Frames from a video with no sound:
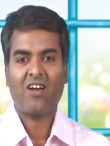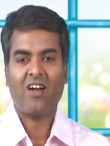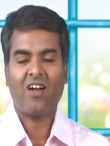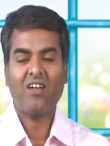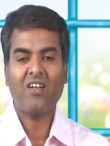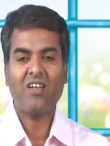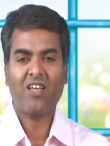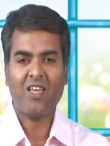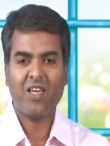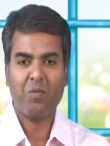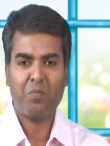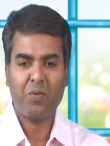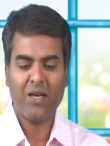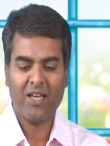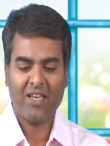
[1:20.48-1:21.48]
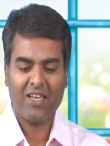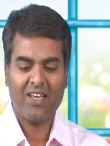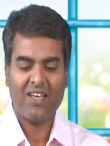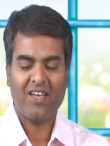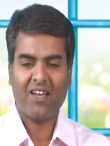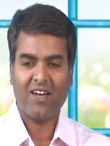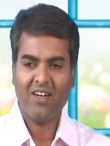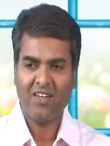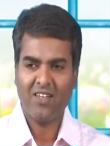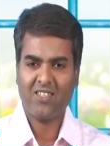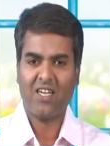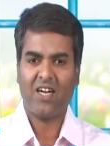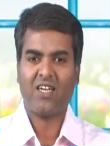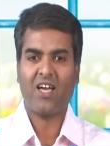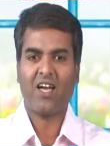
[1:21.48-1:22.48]
கழுகிற்கு எப்படி ரெண்டு
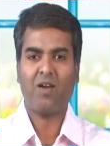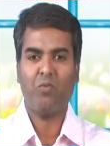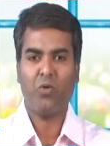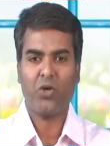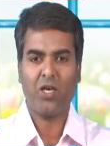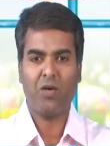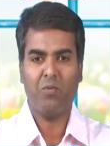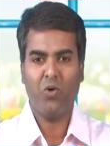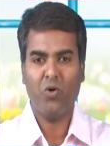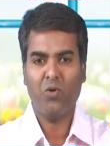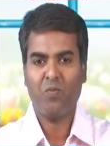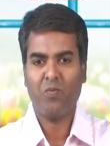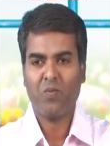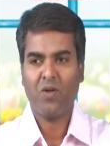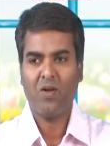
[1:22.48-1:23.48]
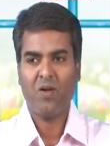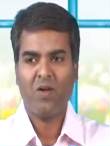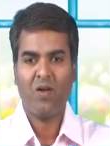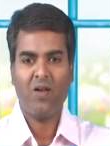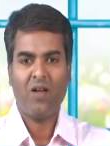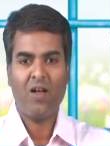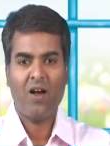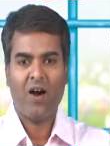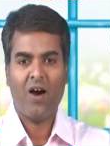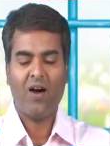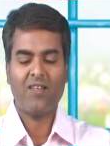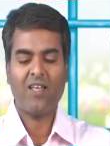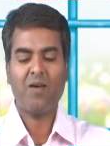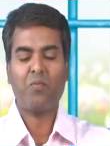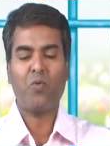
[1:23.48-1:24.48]
சட்டைகள் முக்கியமோ
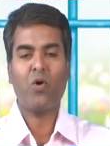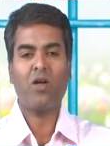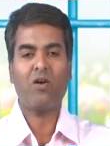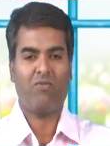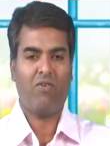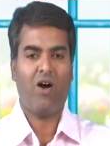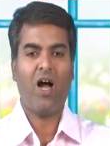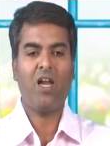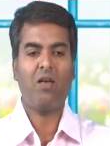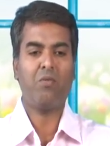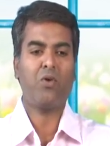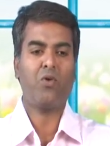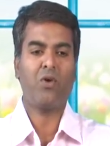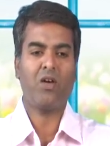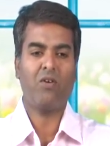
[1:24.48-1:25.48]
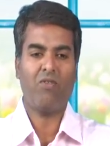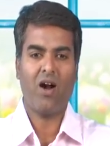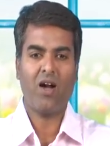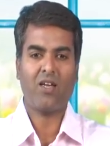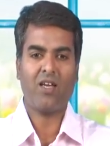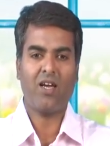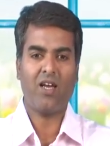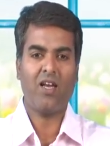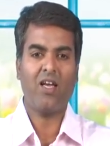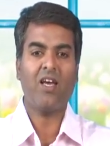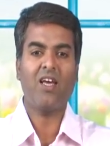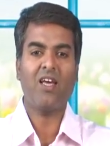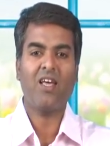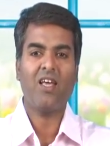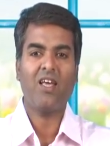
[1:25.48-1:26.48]
அதே போல வாலிபனுடைய வாழ்க்கையிலே
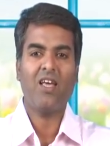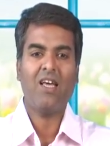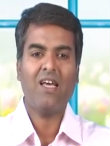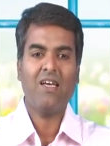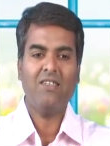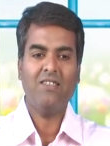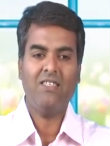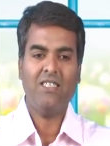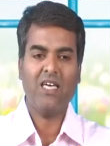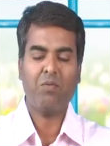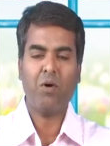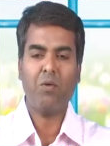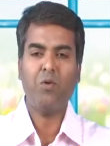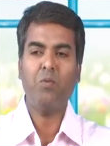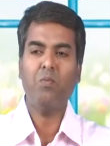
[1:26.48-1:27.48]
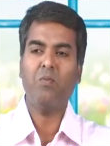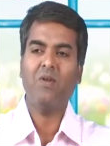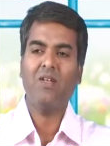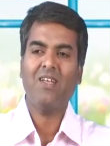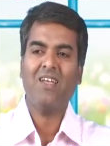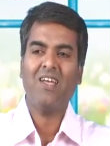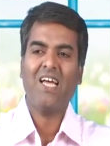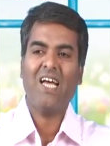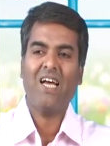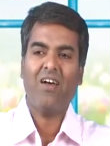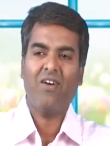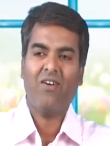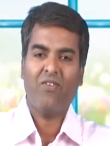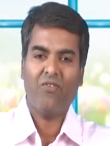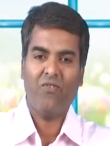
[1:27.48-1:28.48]
ஜபமும்
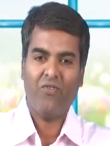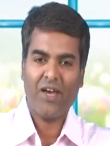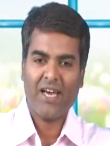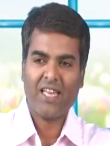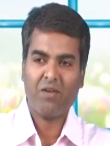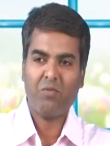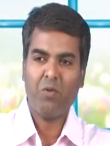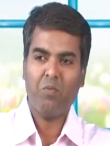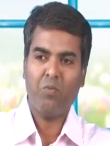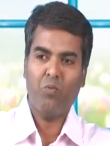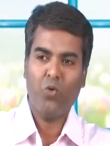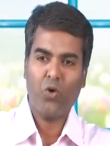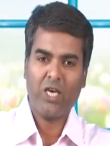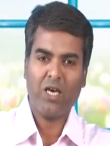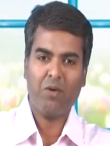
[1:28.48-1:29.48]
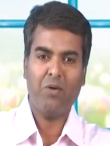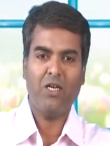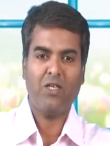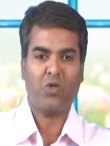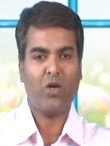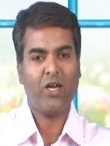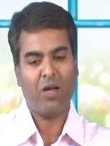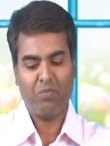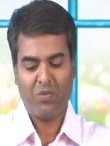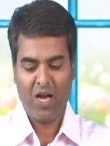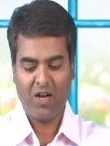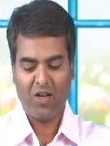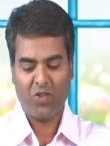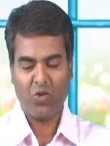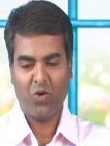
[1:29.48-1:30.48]
வேதமும் முக்கியம் என்று சொல்லி நாம்
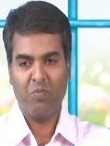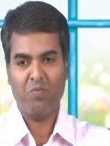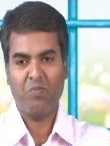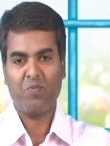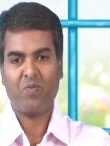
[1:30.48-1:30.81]
தியானித்தோம்